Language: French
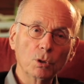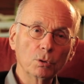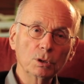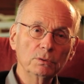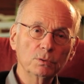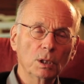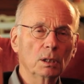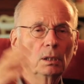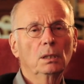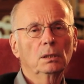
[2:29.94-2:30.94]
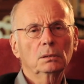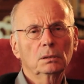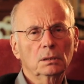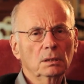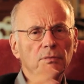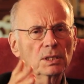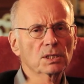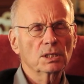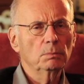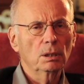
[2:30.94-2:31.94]
on, les voit très
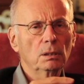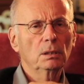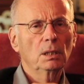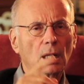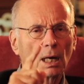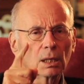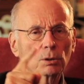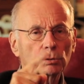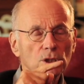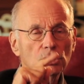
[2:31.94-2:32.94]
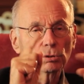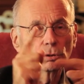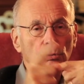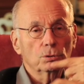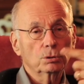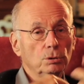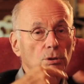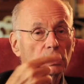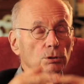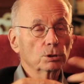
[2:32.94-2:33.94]
facilement à condition
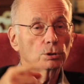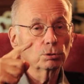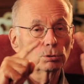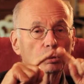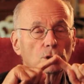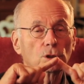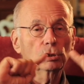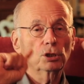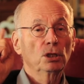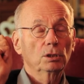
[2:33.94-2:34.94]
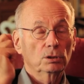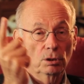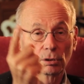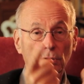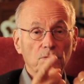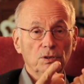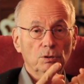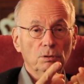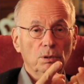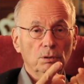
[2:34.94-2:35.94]
que quelque chose change dans
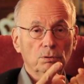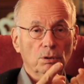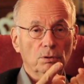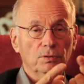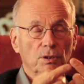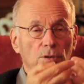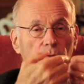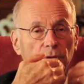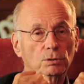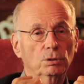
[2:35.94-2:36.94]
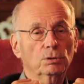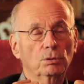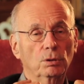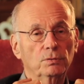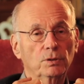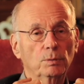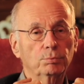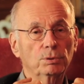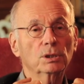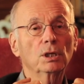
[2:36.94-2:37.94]
l'environnement de l'enfant de façon à ce que
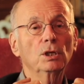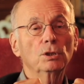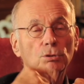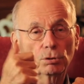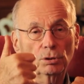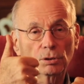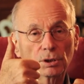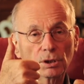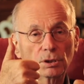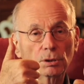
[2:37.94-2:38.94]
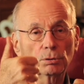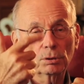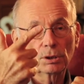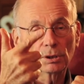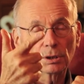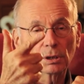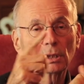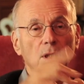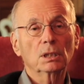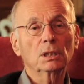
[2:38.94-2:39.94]
l'enfant puisse se sentir
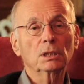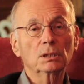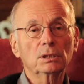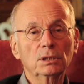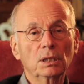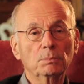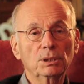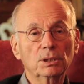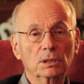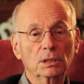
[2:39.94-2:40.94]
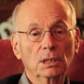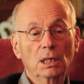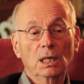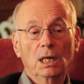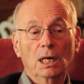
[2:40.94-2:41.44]
sécurisé et dynamisé.